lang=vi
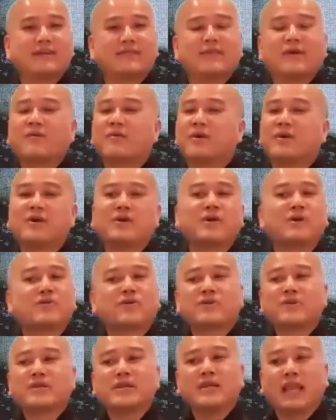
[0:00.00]
Pháp Hòa nói: "Đâu
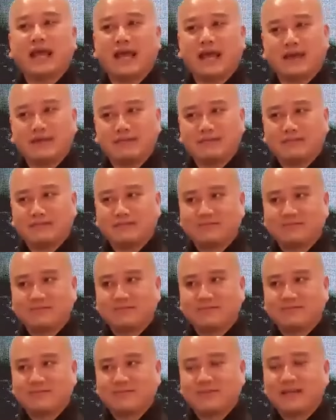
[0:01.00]
có gì lạ.
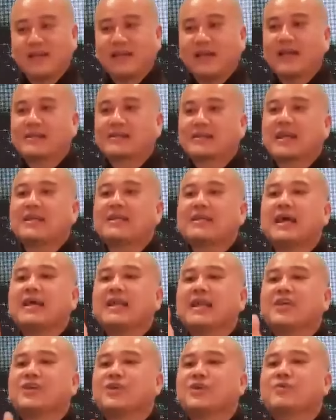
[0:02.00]
Cái
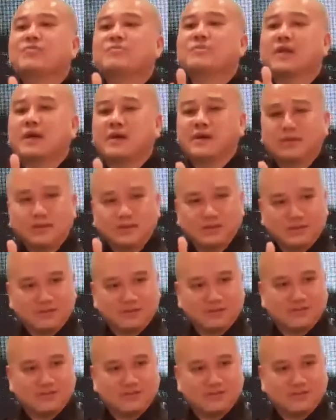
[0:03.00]
này là chủng tử.